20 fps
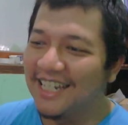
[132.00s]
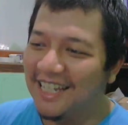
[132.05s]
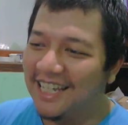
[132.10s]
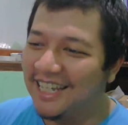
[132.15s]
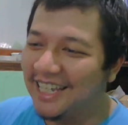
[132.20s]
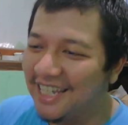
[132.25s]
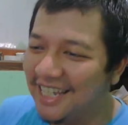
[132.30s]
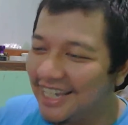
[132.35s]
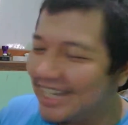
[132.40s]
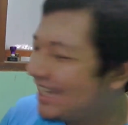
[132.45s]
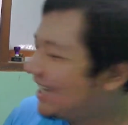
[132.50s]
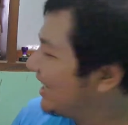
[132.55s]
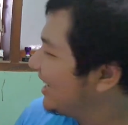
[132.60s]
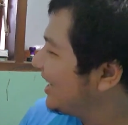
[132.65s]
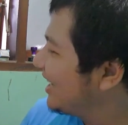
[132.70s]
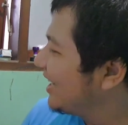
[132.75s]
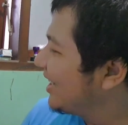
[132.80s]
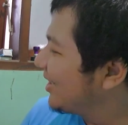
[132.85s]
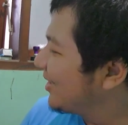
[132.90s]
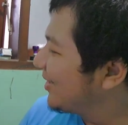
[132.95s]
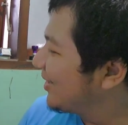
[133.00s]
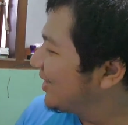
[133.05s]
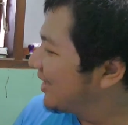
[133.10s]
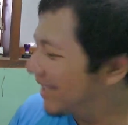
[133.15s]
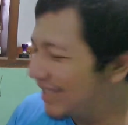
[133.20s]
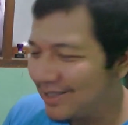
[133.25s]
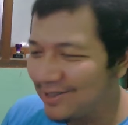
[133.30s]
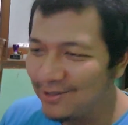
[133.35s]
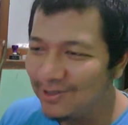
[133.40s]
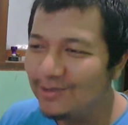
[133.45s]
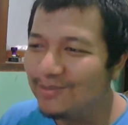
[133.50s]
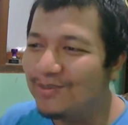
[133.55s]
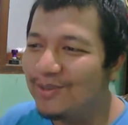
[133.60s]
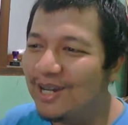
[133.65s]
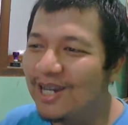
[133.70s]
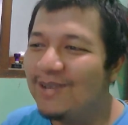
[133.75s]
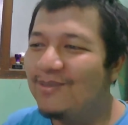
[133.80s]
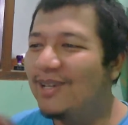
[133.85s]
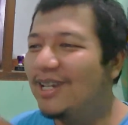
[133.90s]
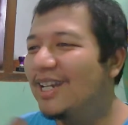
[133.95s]
ini cukup
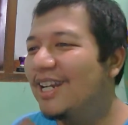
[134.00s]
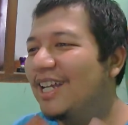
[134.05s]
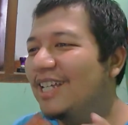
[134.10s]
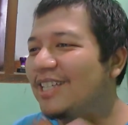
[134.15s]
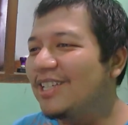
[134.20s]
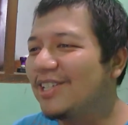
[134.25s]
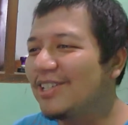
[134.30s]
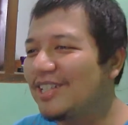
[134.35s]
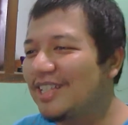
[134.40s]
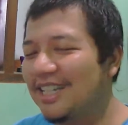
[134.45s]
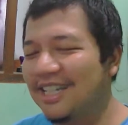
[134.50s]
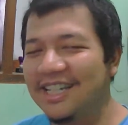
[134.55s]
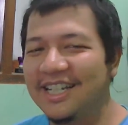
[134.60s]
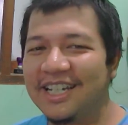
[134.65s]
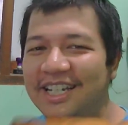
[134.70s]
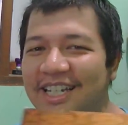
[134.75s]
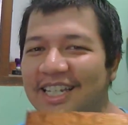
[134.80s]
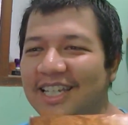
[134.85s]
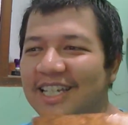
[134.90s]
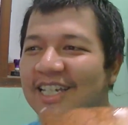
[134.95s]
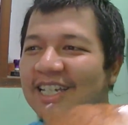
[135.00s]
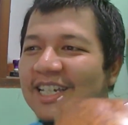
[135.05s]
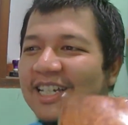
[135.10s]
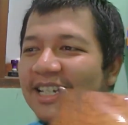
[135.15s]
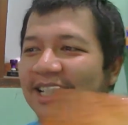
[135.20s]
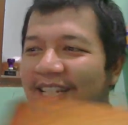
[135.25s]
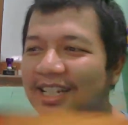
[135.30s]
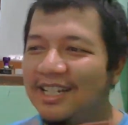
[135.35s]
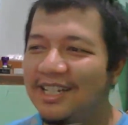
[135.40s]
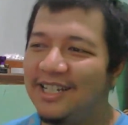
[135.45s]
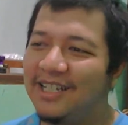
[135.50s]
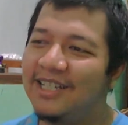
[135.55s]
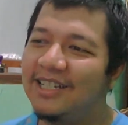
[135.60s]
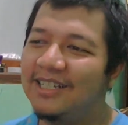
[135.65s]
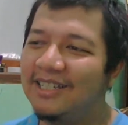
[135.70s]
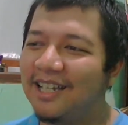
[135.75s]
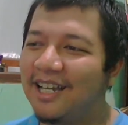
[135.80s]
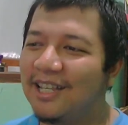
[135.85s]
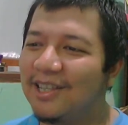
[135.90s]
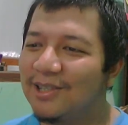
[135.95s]
murah merek Lancelot harganya
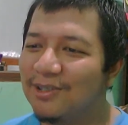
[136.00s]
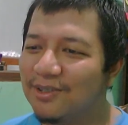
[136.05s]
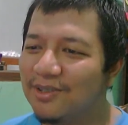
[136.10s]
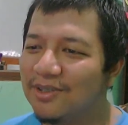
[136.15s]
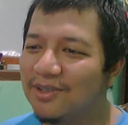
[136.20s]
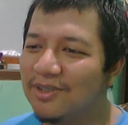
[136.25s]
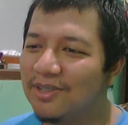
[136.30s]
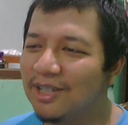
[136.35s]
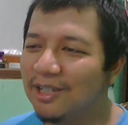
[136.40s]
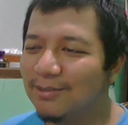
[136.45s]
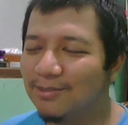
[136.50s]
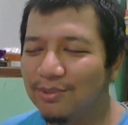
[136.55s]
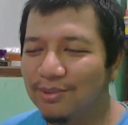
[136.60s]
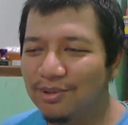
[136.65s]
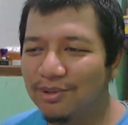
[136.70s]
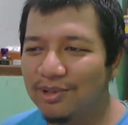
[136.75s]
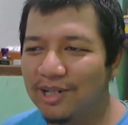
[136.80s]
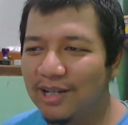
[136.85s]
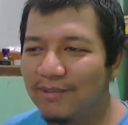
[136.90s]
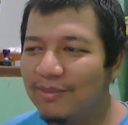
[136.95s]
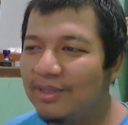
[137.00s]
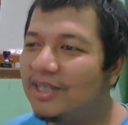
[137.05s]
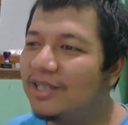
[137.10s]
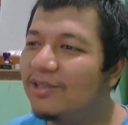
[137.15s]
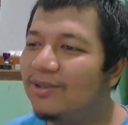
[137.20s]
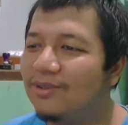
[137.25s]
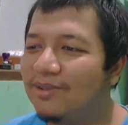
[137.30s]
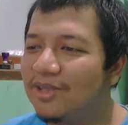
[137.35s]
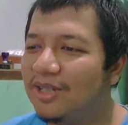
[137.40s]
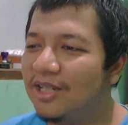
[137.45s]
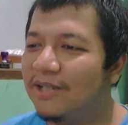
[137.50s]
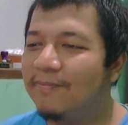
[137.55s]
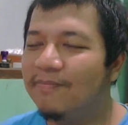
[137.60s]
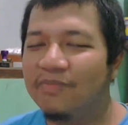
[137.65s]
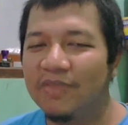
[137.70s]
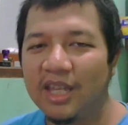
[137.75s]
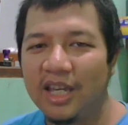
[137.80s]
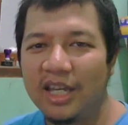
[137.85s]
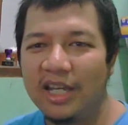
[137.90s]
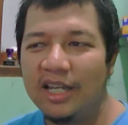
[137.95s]
seratus ribu dapat satu lusin
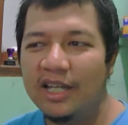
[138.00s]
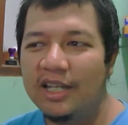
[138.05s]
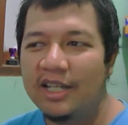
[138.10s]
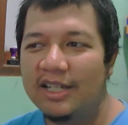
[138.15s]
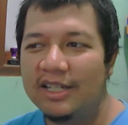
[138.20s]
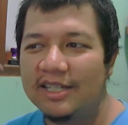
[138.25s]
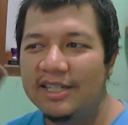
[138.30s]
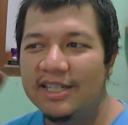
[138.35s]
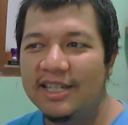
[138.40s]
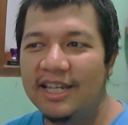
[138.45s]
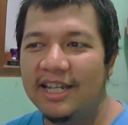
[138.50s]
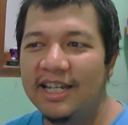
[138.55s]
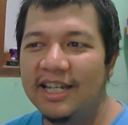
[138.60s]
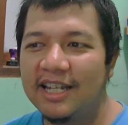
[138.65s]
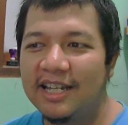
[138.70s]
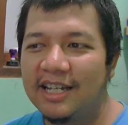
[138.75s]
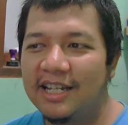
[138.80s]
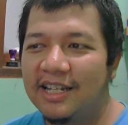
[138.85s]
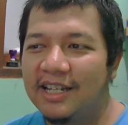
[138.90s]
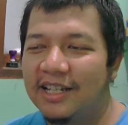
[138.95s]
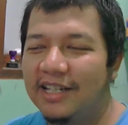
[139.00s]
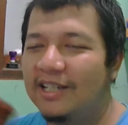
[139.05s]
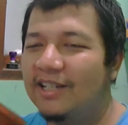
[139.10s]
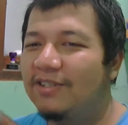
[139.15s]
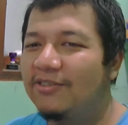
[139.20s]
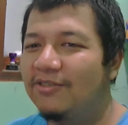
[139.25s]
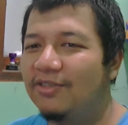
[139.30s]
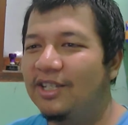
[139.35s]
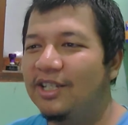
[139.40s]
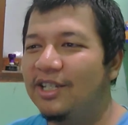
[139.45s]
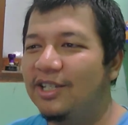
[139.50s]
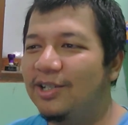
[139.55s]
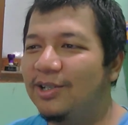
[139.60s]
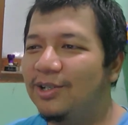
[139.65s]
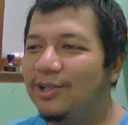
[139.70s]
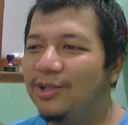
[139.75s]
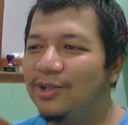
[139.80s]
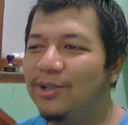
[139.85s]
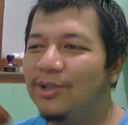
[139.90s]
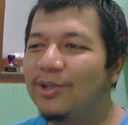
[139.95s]
oke sekian ya video
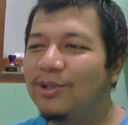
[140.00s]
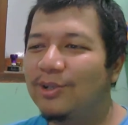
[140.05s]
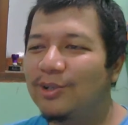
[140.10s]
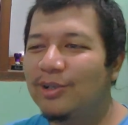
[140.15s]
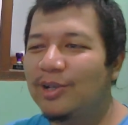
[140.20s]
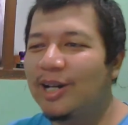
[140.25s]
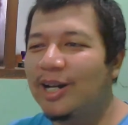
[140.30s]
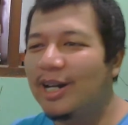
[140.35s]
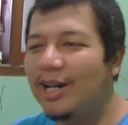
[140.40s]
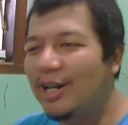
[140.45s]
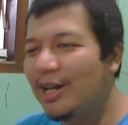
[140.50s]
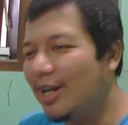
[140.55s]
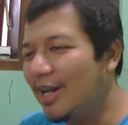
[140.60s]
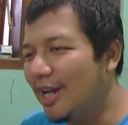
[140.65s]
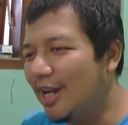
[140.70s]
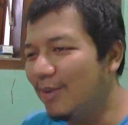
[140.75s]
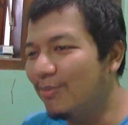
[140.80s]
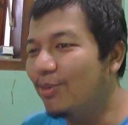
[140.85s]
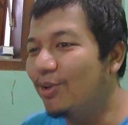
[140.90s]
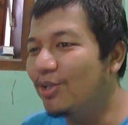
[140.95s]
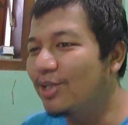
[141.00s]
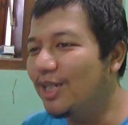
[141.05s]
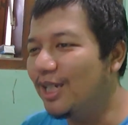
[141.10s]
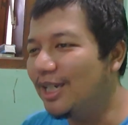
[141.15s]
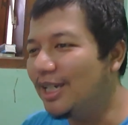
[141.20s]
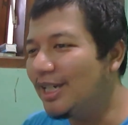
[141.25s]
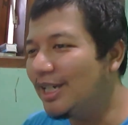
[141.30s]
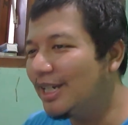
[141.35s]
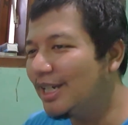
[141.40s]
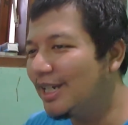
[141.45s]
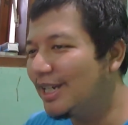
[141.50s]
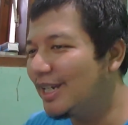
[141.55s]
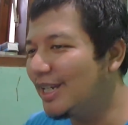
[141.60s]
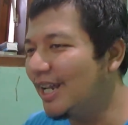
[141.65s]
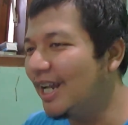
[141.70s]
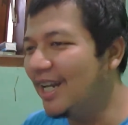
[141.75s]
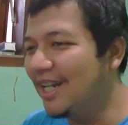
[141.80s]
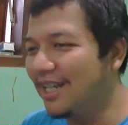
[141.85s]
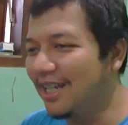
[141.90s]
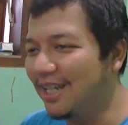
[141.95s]
unboxing dan